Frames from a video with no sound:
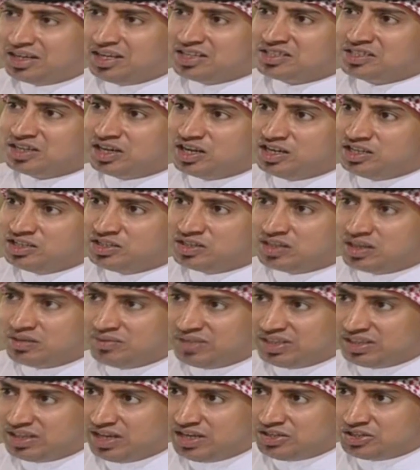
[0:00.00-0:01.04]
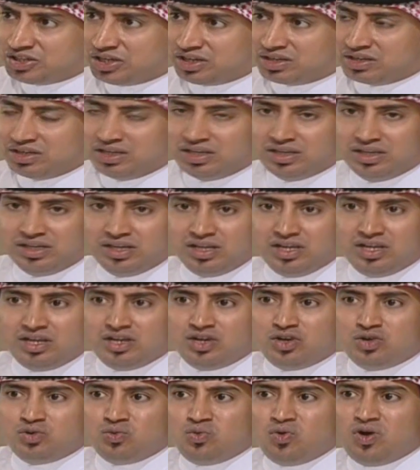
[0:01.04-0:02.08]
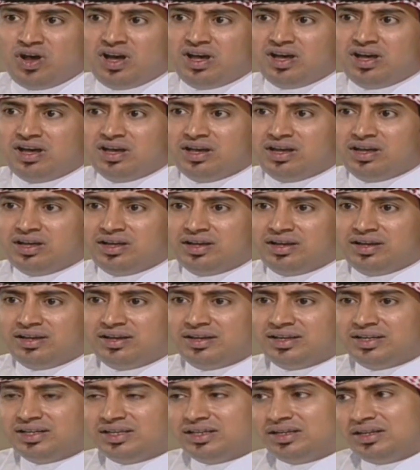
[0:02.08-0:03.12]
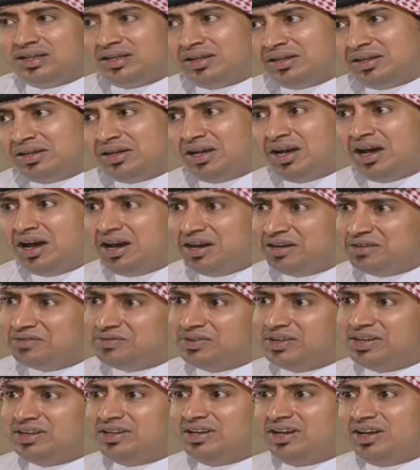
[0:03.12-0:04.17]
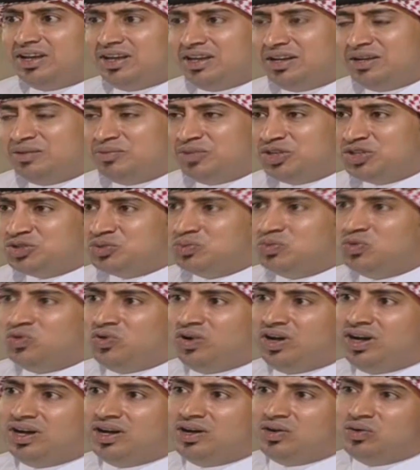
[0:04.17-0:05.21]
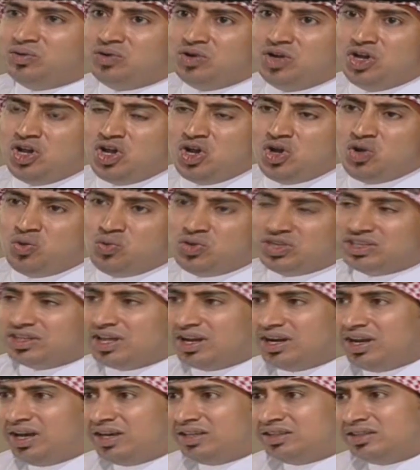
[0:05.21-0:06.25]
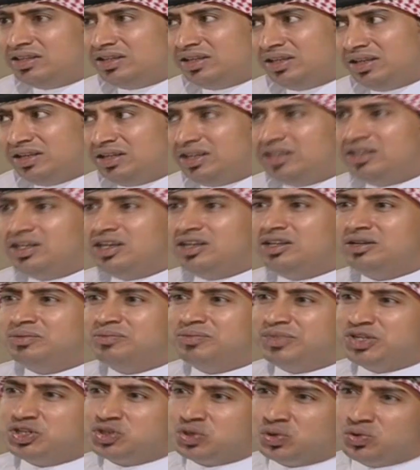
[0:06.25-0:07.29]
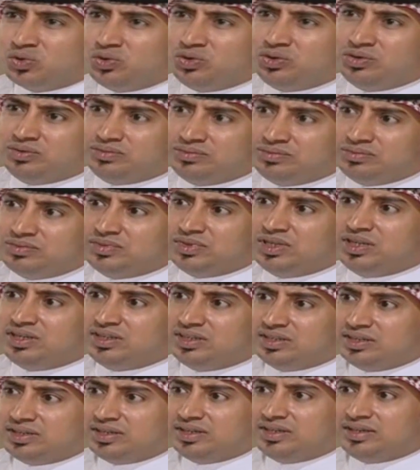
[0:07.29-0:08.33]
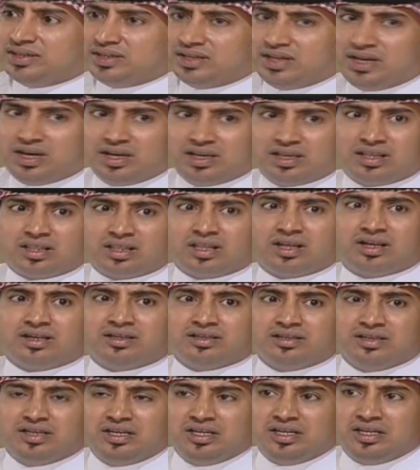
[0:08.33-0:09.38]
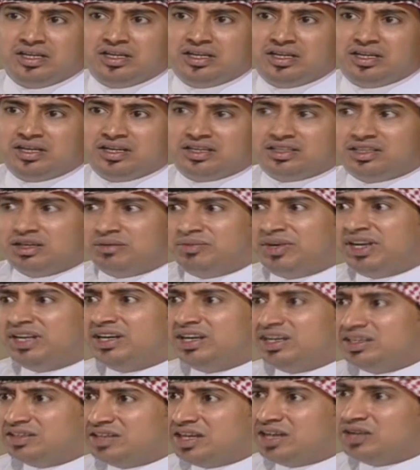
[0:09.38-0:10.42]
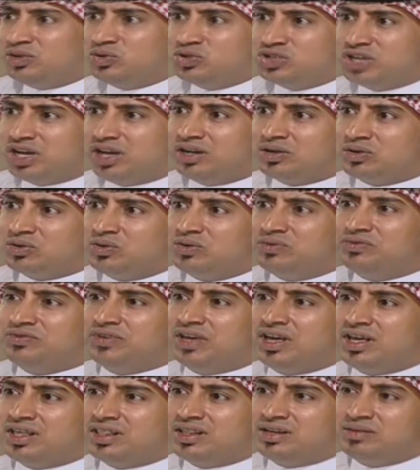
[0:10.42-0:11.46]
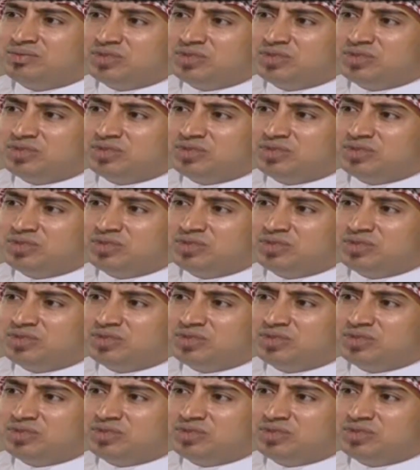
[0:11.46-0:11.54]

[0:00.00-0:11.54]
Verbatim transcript: كاس الخليج 18 وأعرف المجموعة واطلعت آه، لديهم مشروع آه، أيضا آه، تمنيت أن أشاركهم في هذا